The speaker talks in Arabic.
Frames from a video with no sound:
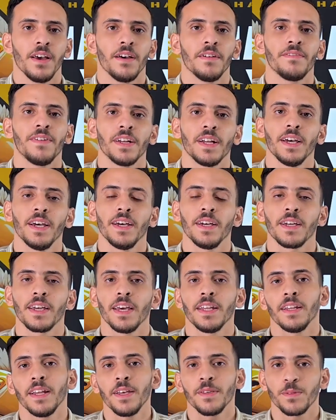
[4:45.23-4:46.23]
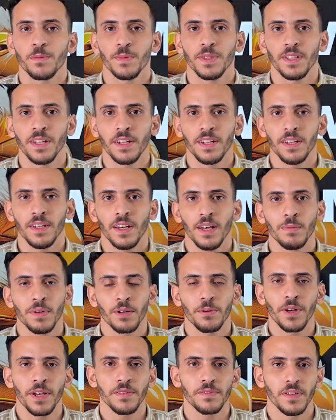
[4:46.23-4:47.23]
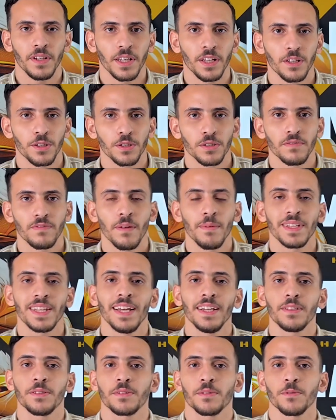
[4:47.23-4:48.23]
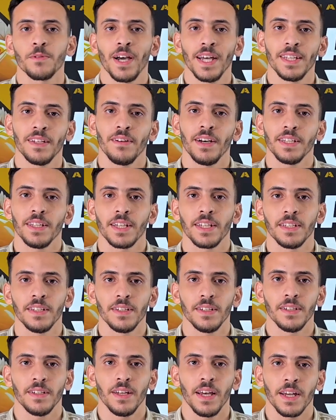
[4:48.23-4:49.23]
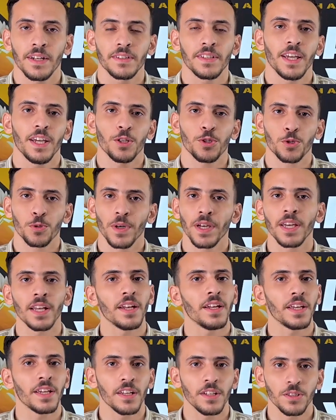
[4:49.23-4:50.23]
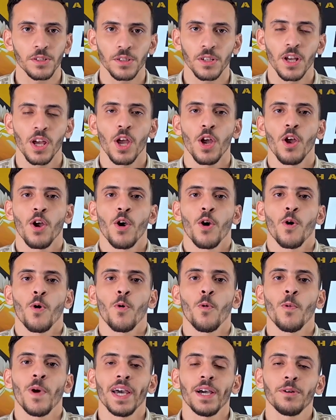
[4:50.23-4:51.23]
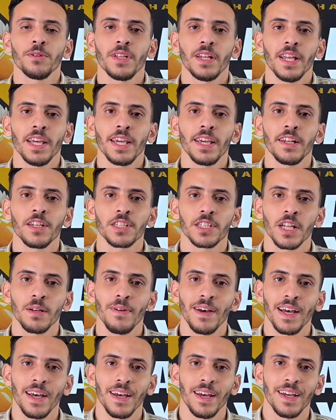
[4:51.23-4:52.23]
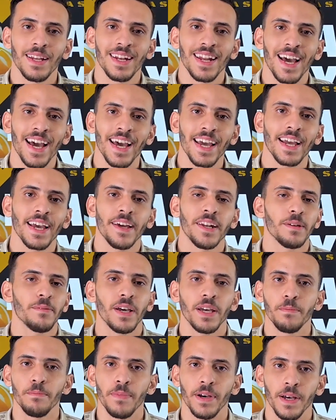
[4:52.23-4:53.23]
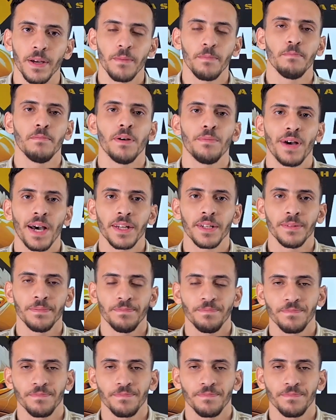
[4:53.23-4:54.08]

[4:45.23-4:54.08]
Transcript: فانا كان لازم ان انا ابقى كويس في الانجلش فبدات واحده واحده كده ارتاح شويه للانجلش واخد الانجلش ده بقى لحاجه انا بحبها بمعنى